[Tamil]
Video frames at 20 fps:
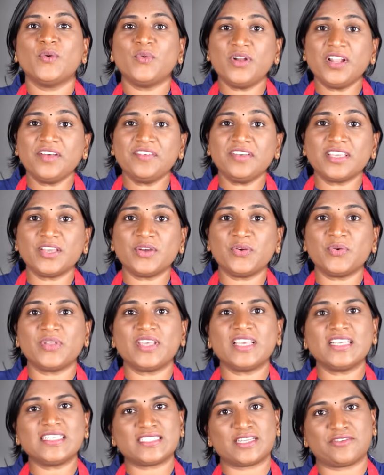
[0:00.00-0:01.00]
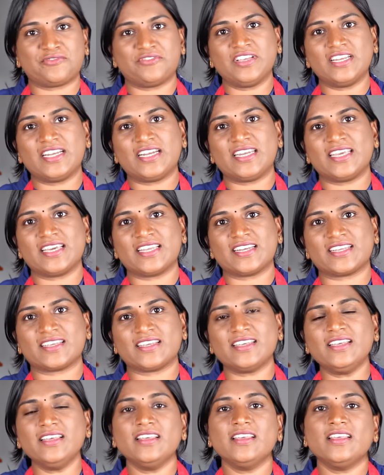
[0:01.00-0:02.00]
உள்ளே வைக்கக்கூடிய ஸ்டஃபிங் ரெடியாக
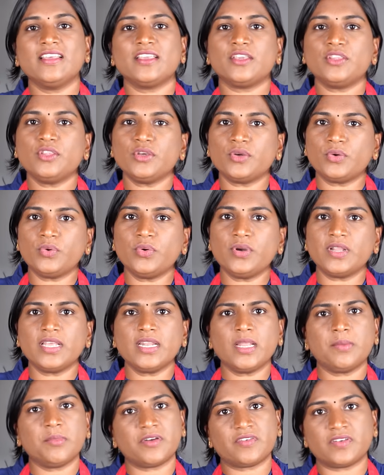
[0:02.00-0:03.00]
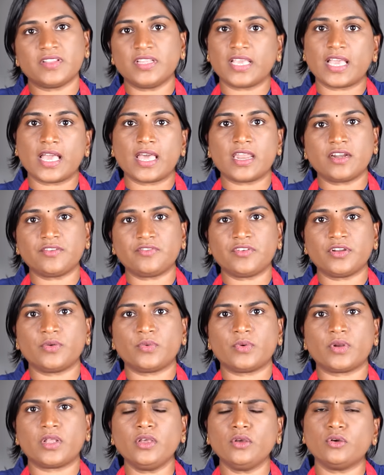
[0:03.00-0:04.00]
இருக்குது இது கூட நமக்கு வந்து கேரட்
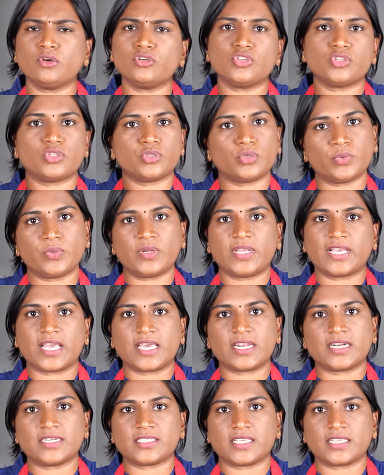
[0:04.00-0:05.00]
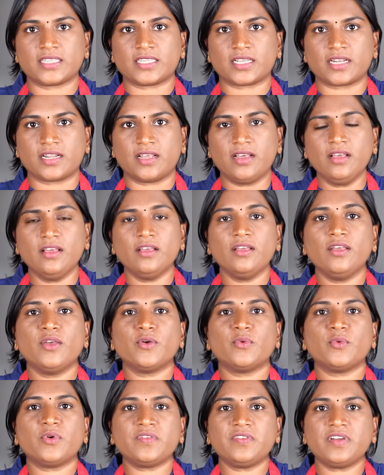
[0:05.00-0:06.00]
வேணும்னா கொஞ்சம் துருவின கேரட் சேர்த்துக்கலாம்
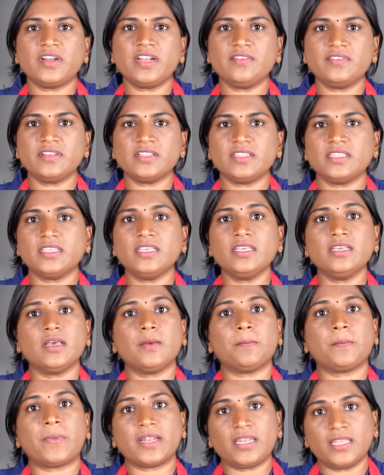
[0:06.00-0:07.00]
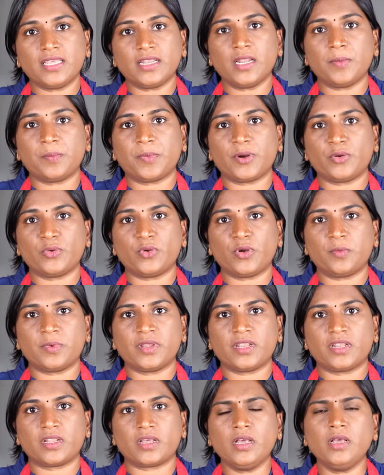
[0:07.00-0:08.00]
ஒருவேளை வந்து பன்னீரில் பண்ணோம்
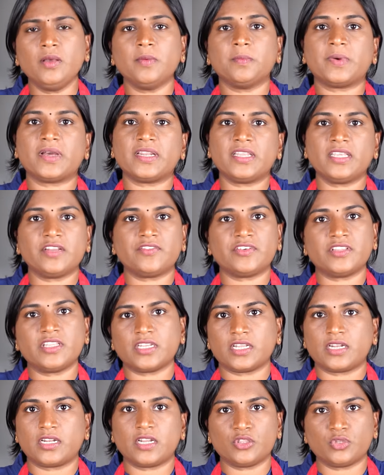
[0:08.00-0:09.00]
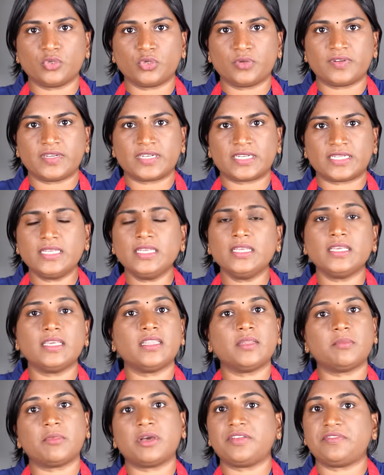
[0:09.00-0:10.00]
அப்படின்னா பன்னீரை வந்து நல்லா துருவிட்டு
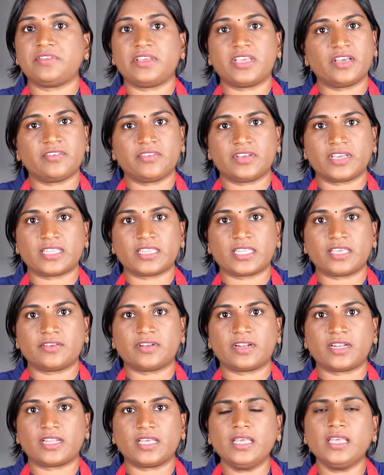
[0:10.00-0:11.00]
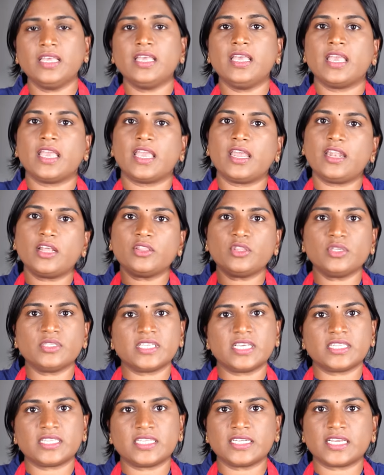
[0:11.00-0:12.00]
இந்த மாதிரி வேக வைக்க தேவையில்ல
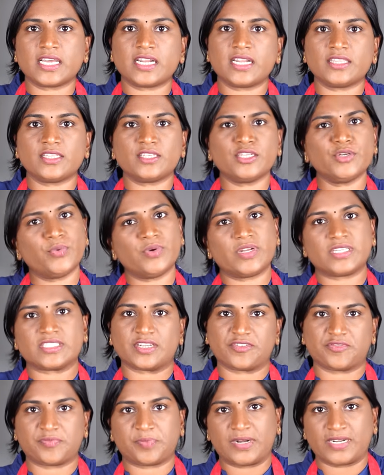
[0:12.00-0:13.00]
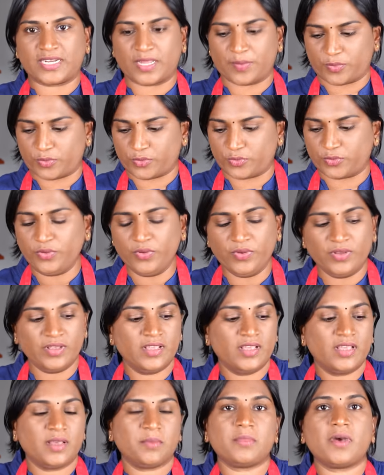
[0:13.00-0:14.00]
எல்லாத்தையும் சேர்த்துட்டு கலந்துட்டு உள்ளே ஸ்டஃப் பண்ணிட்டா போதும்
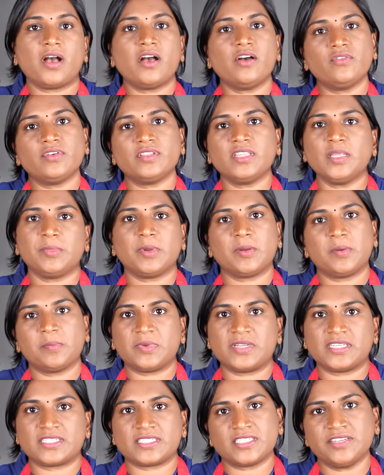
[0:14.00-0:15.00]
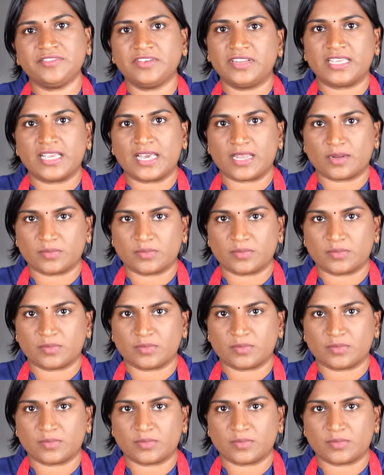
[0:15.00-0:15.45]
மாவு வந்து இப்போ நம்ம பிரிச்சுட்டு விரிக்க